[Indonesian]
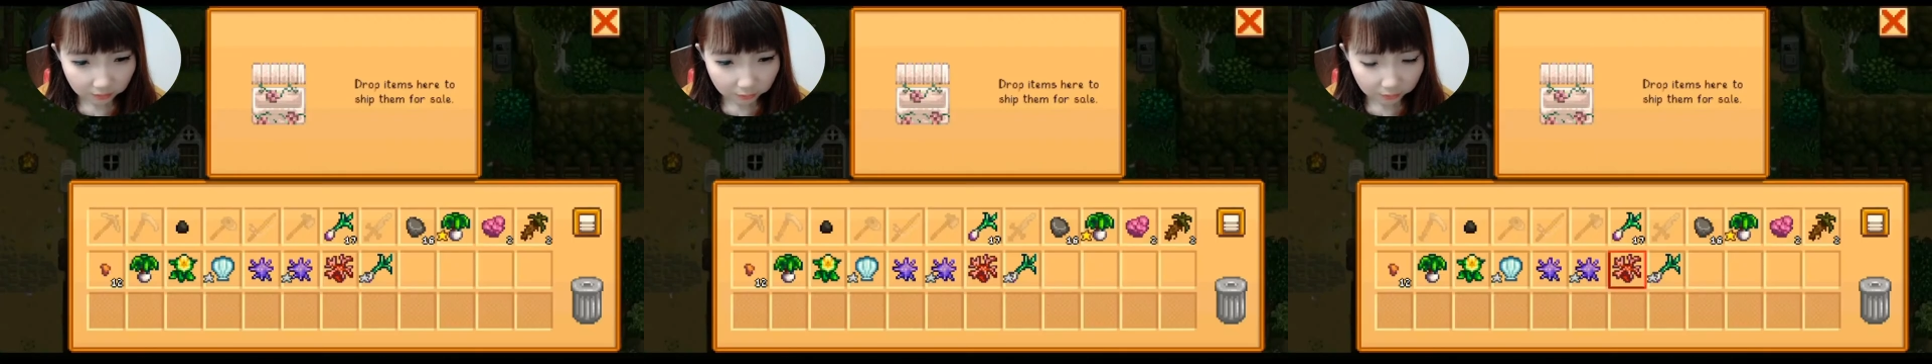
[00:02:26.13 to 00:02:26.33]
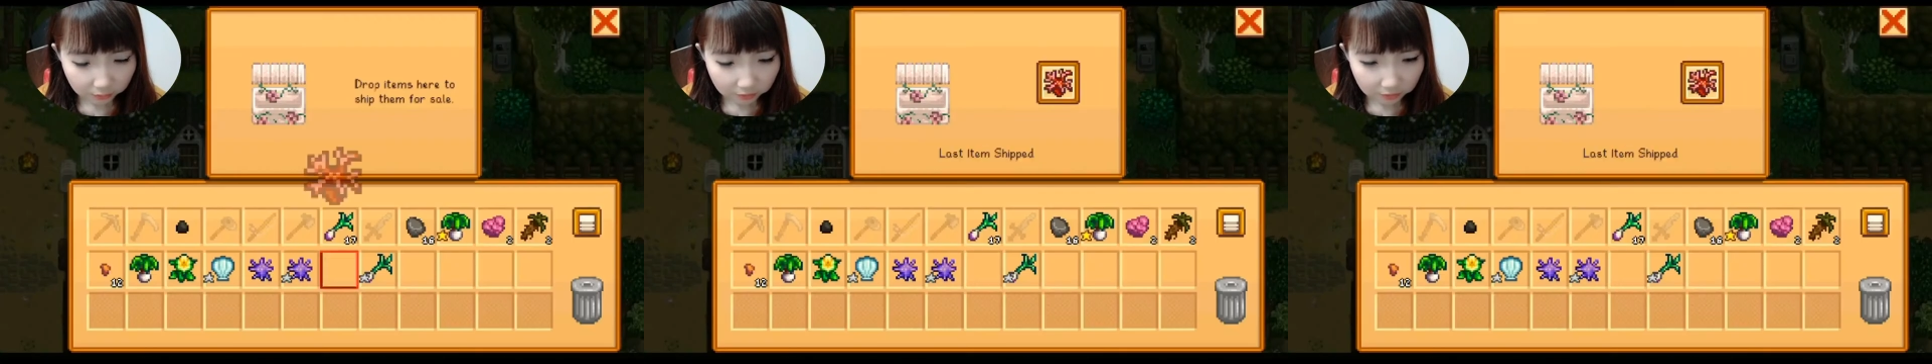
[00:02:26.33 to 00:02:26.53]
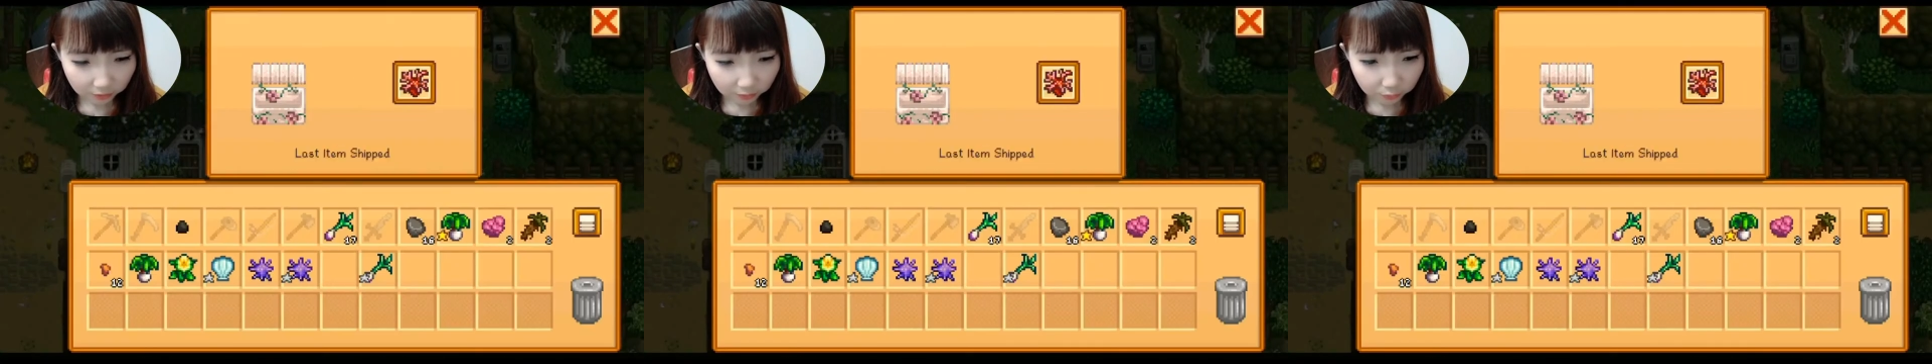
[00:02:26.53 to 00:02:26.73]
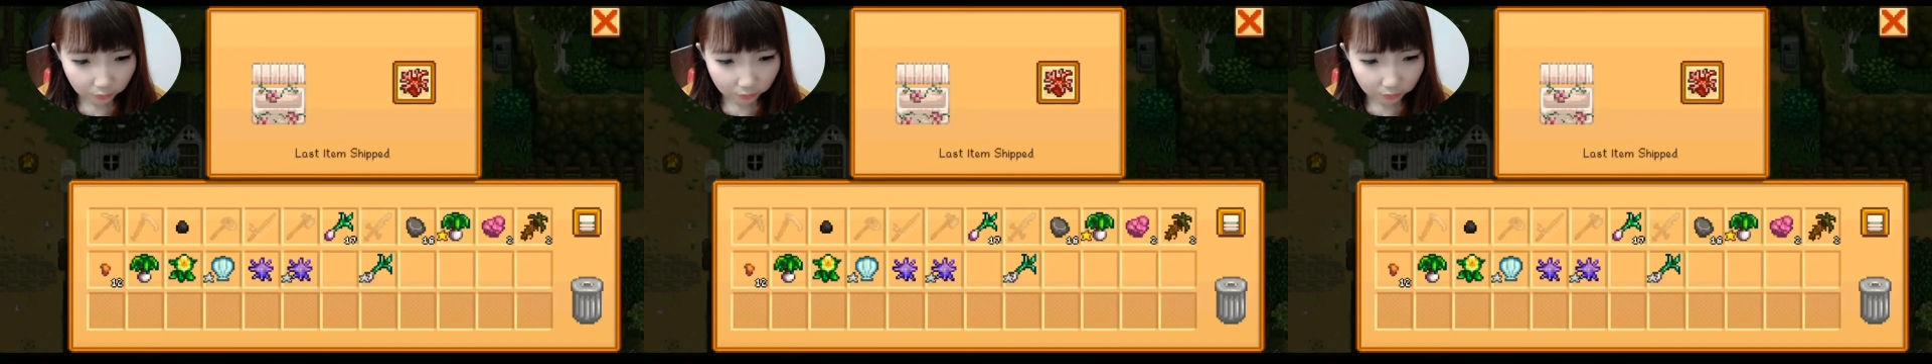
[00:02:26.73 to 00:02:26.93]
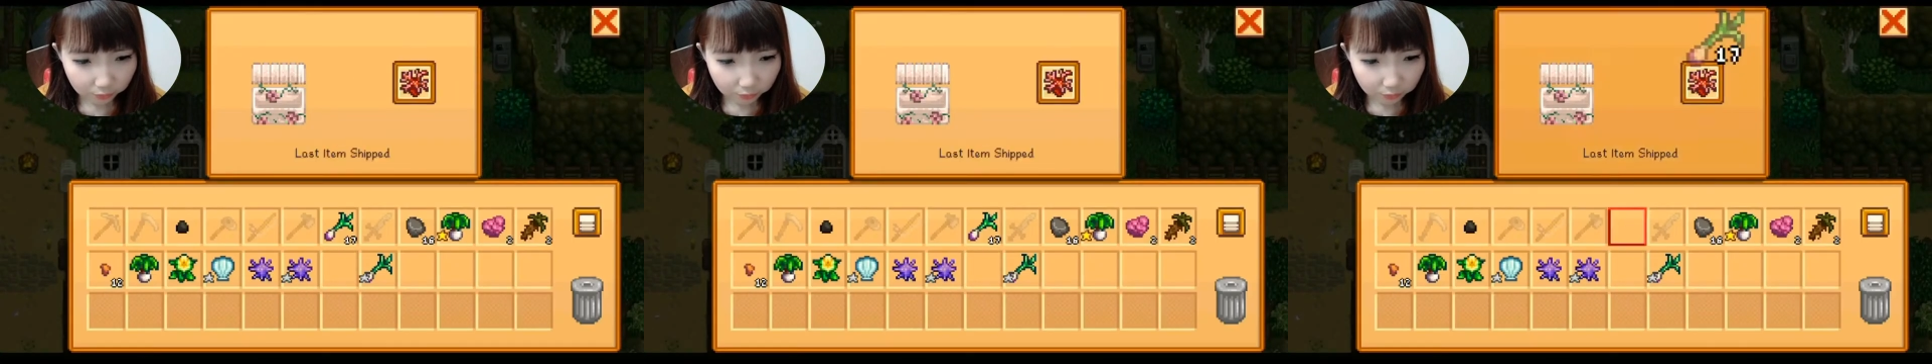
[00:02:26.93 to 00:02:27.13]
kita
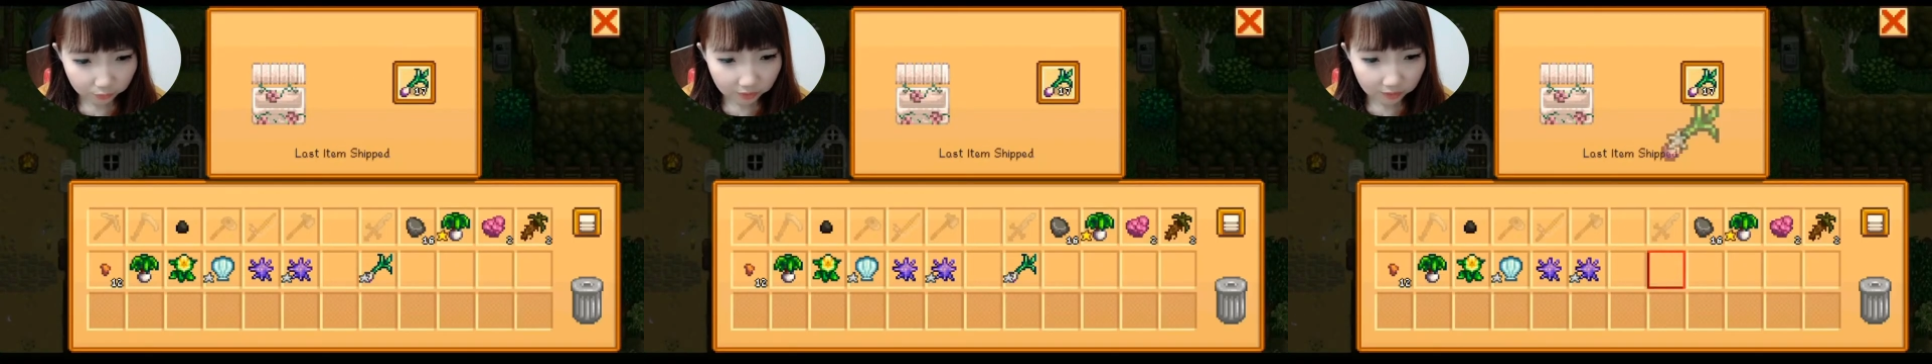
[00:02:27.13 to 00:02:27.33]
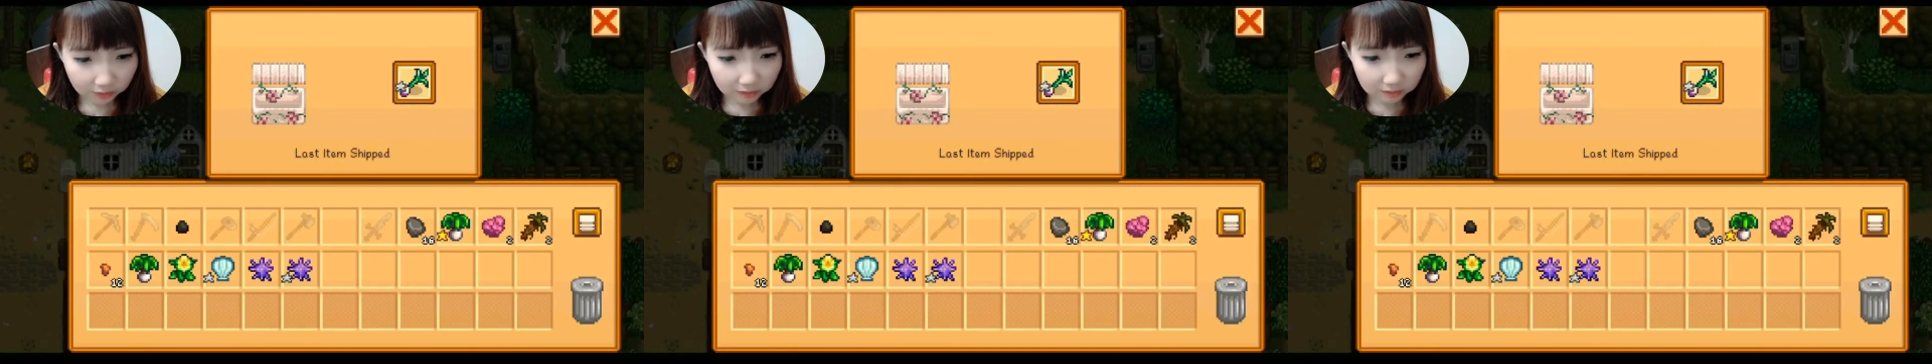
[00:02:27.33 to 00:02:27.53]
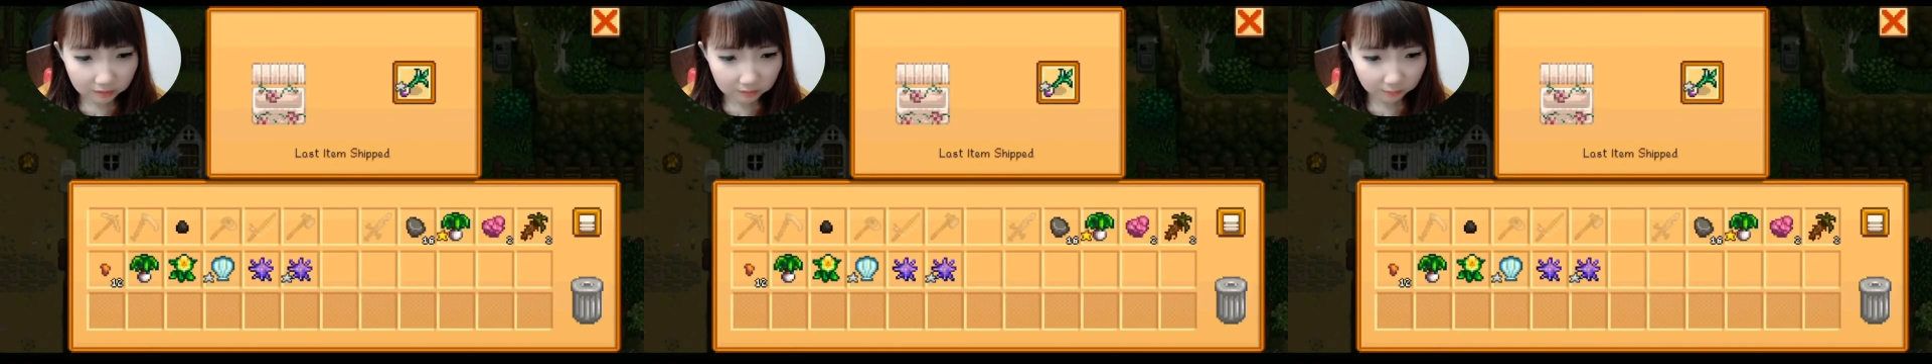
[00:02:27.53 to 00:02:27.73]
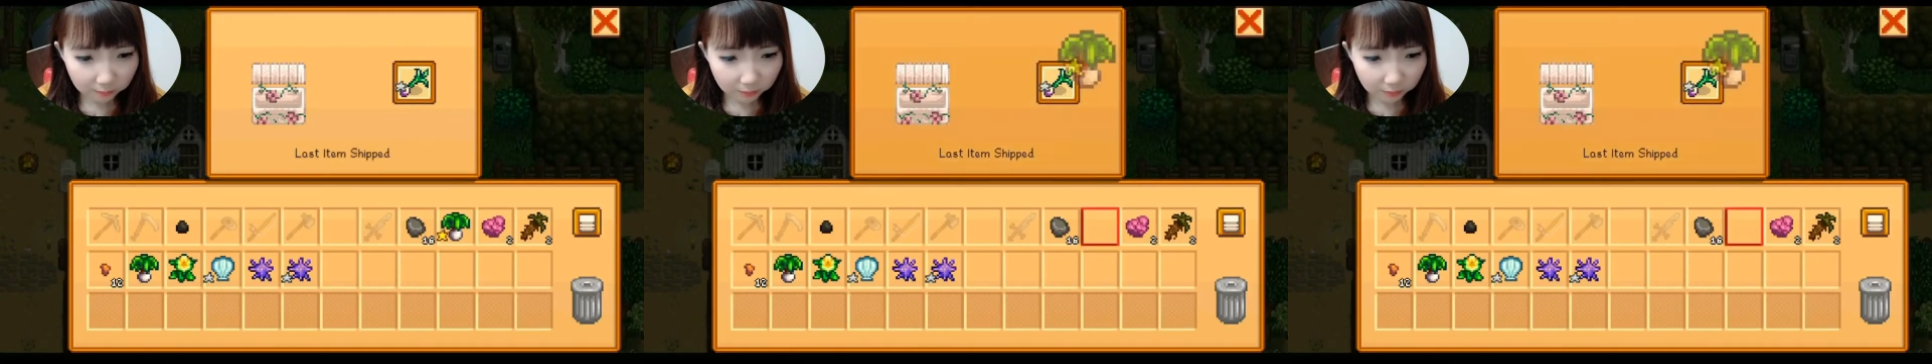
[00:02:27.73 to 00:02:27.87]
jual dulu guys